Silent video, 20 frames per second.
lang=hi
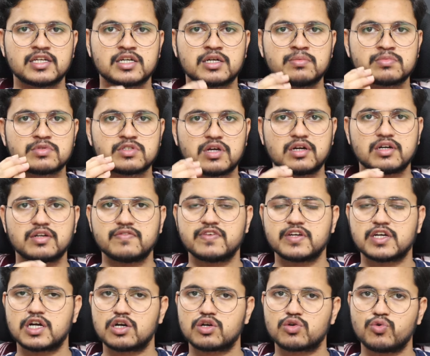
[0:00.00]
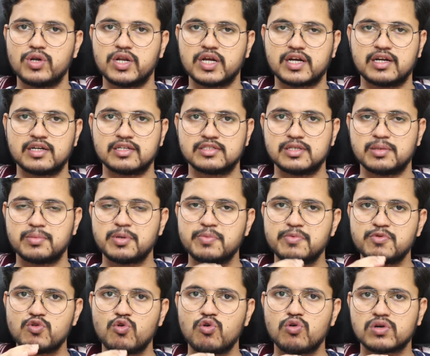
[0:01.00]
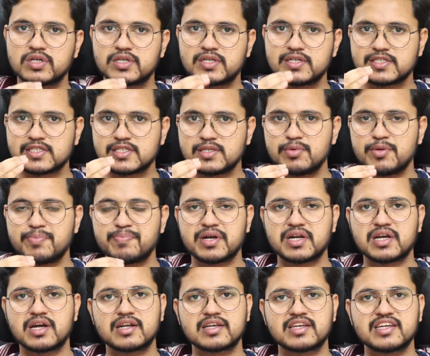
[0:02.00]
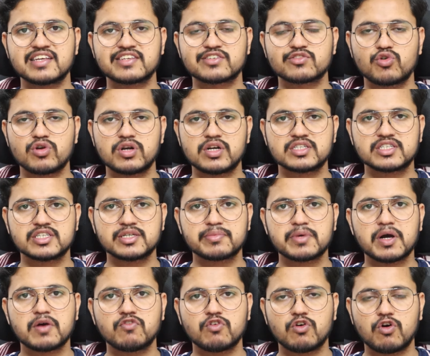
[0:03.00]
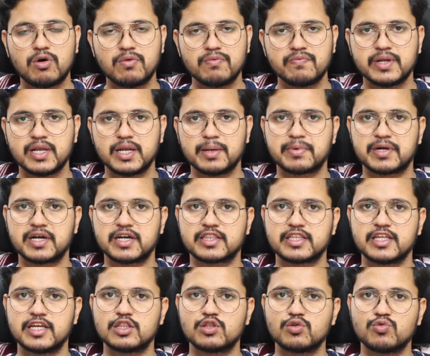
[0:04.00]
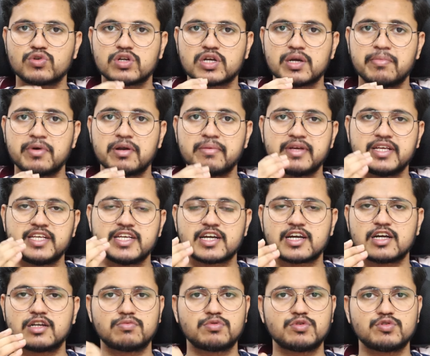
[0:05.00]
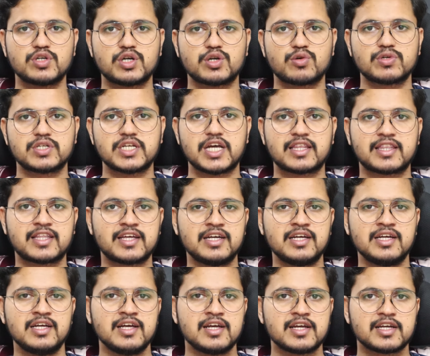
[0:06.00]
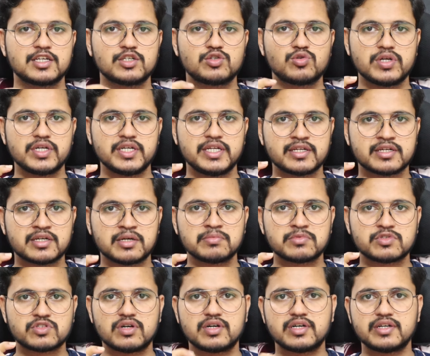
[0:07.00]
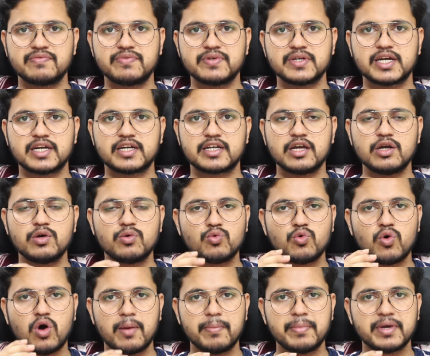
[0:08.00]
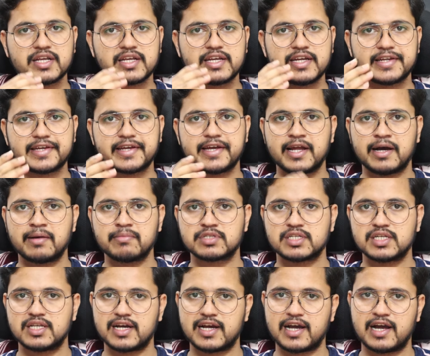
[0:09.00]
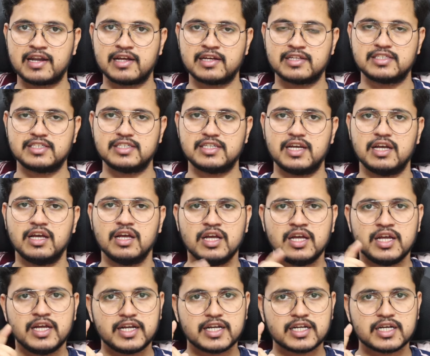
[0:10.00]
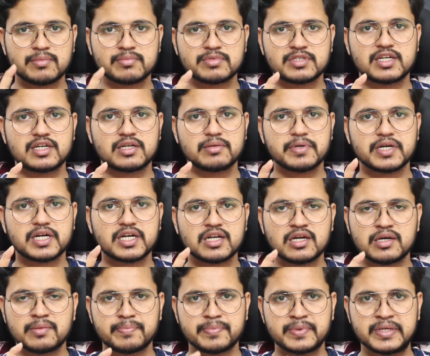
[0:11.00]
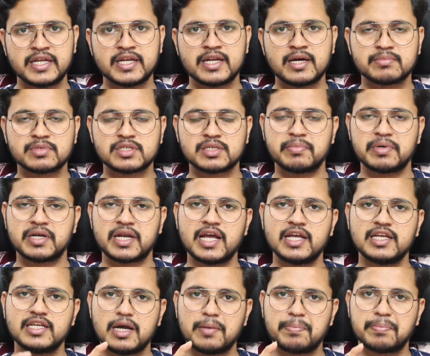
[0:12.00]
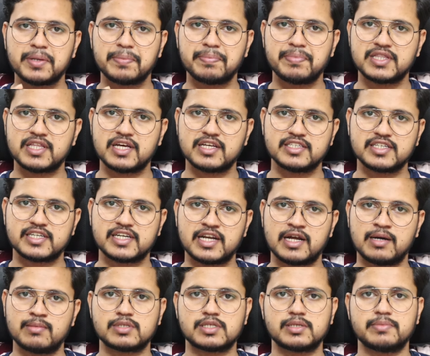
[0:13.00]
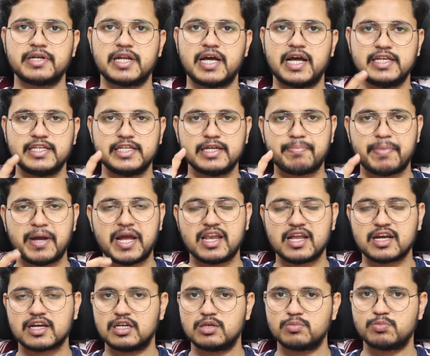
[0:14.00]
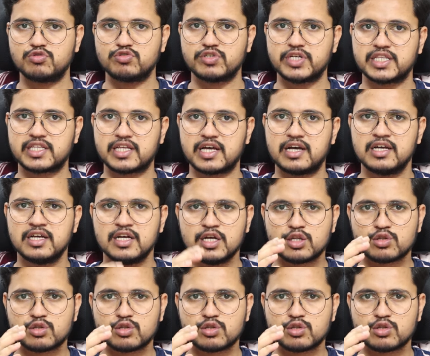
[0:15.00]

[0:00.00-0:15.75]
इनकम सर्टिफिकेट को लेकर जब भी वो किसी भी प्रकार के स्कॉलरशिप का फॉर्म फिलअप करते हैं तो उनके मन में ये कन्फ्यूजन हो जाते हैं कि जो इनकम सर्टिफिकेट है वो हमें किन के नाम से लगाना चाहिए इनकम सर्टिफिकेट अपने नाम से बनाए या अपने पिताजी के नाम से बनाए ये पहला कन्फ्यूजन था